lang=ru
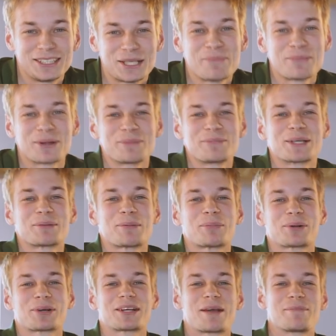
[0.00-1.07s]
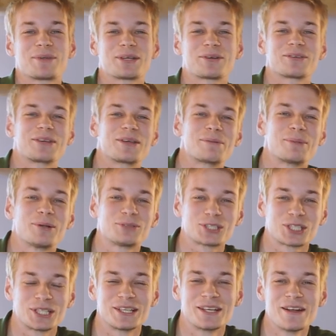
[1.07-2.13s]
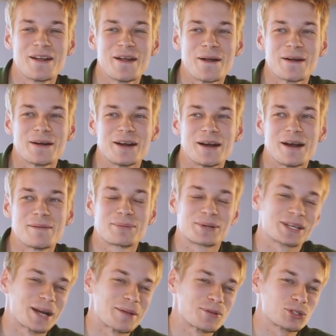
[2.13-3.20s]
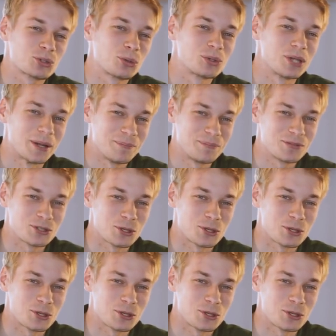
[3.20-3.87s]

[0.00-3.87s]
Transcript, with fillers: чемпион мира по программированию, бывший э, программист Гугла.